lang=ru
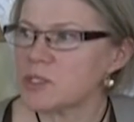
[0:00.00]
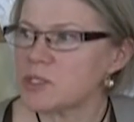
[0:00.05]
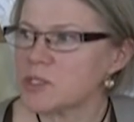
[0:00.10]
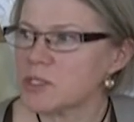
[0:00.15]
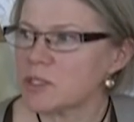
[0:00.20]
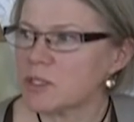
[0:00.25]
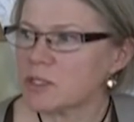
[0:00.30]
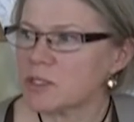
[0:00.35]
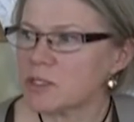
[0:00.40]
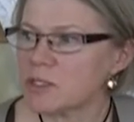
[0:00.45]
и
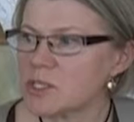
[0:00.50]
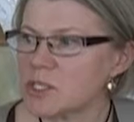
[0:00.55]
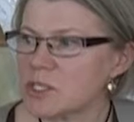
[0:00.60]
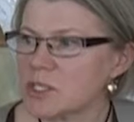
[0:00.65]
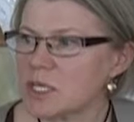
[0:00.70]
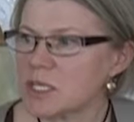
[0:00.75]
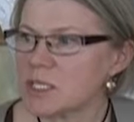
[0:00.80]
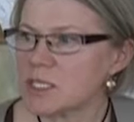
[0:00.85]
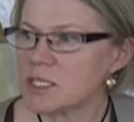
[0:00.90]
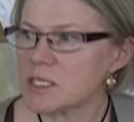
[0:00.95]
вечерние
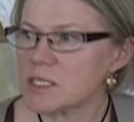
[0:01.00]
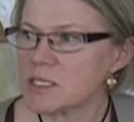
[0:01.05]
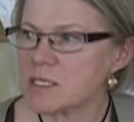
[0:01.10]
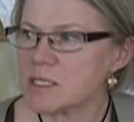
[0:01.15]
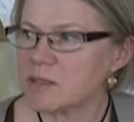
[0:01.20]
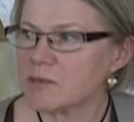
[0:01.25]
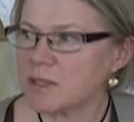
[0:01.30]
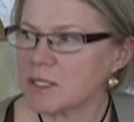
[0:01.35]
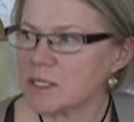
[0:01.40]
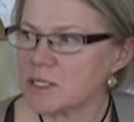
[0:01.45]
пробки в будни
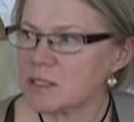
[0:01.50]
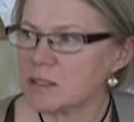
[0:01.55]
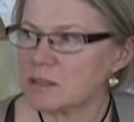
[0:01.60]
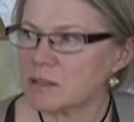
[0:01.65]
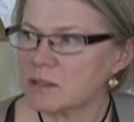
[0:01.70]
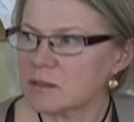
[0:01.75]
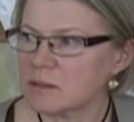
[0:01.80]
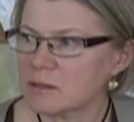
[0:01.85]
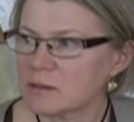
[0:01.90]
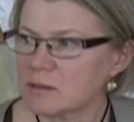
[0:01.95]
станут
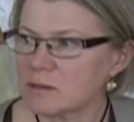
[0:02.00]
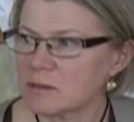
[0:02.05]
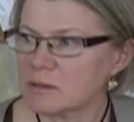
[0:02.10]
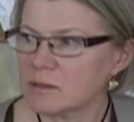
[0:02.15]
обыденным